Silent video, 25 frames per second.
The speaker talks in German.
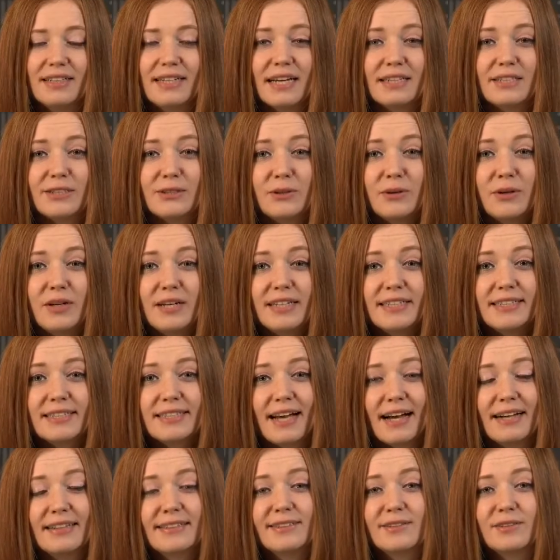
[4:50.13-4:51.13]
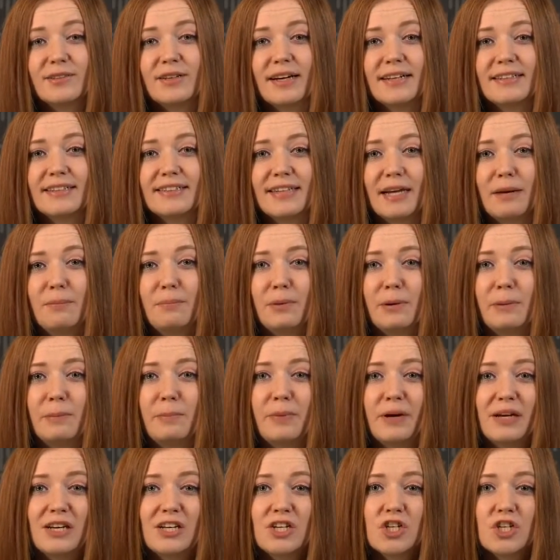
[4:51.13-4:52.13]
Natürlich kannst du dein Sample
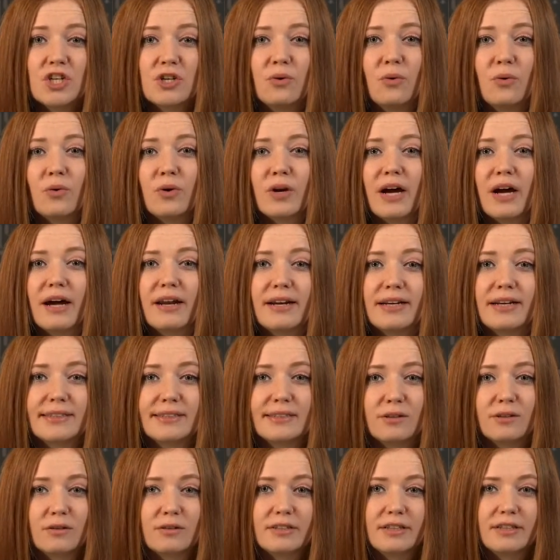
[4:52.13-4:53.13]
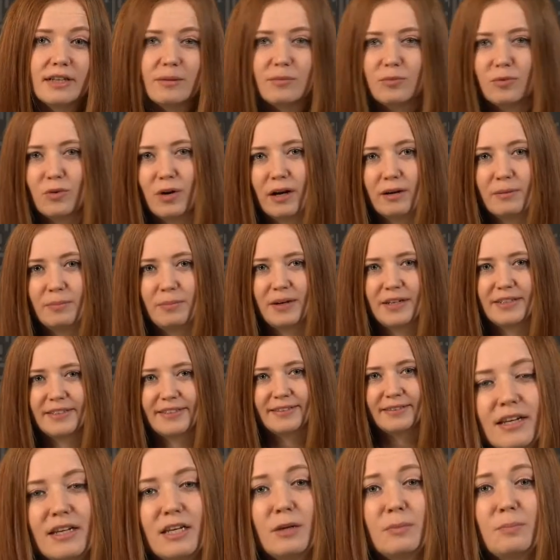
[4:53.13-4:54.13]
pitchen oder an das Songtempo
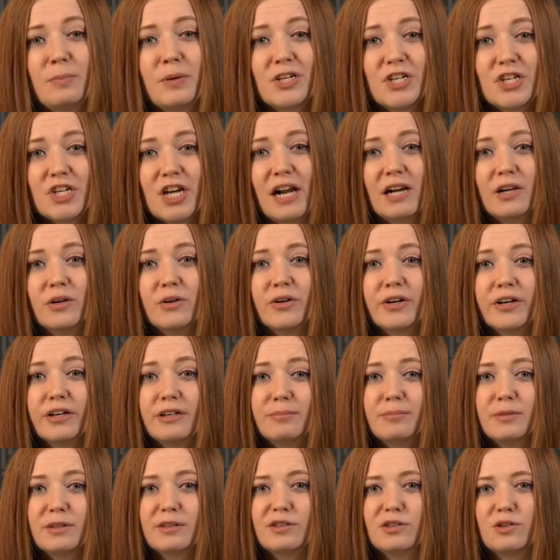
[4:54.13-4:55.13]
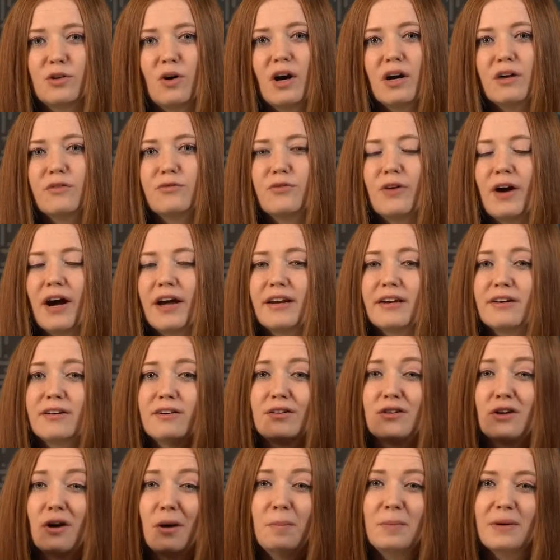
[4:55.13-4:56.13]
anpassen. Die Pitch-Algorithmen sorgen sorgen für eine
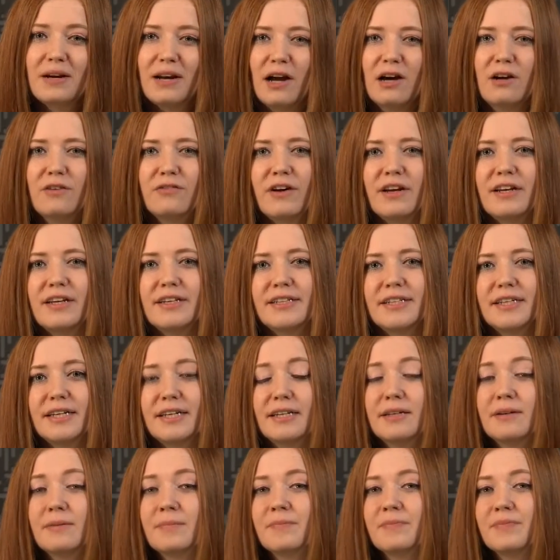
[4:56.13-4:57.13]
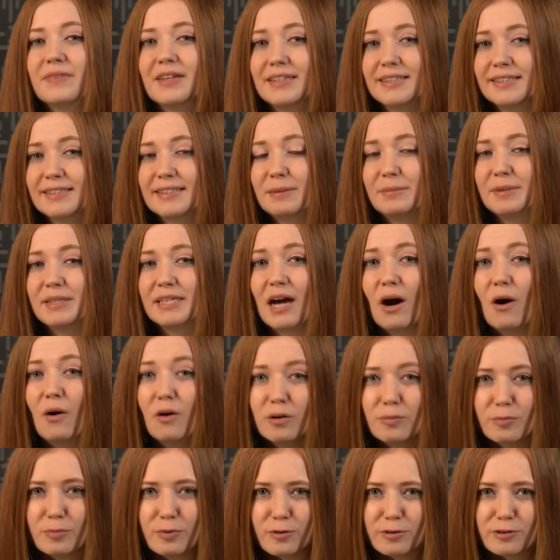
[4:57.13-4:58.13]
Top-Klangqualität. Das ist nämlich auch
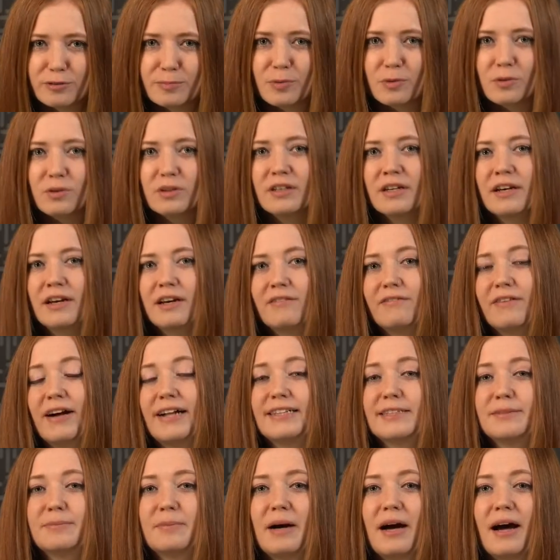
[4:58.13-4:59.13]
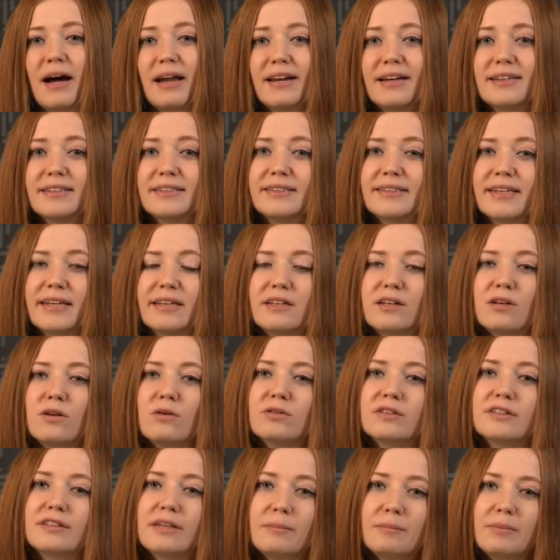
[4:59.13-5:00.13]
ein Pluspunkt, weil es bei anderen
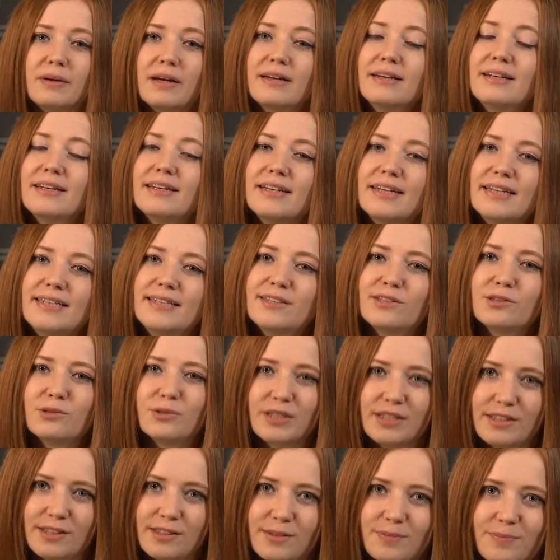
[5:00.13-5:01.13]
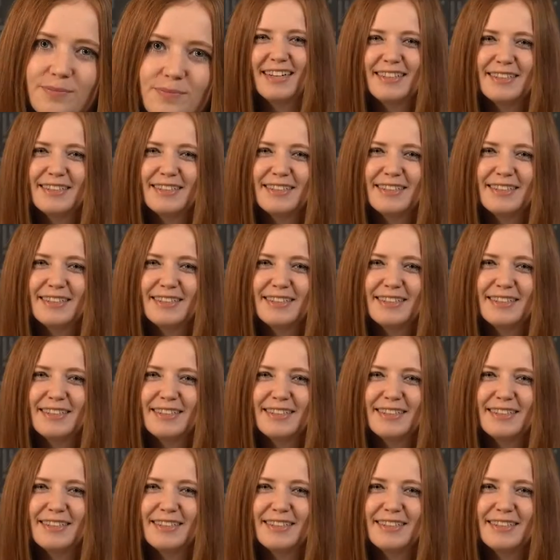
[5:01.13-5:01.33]
Standalone-Samplern nicht so ist.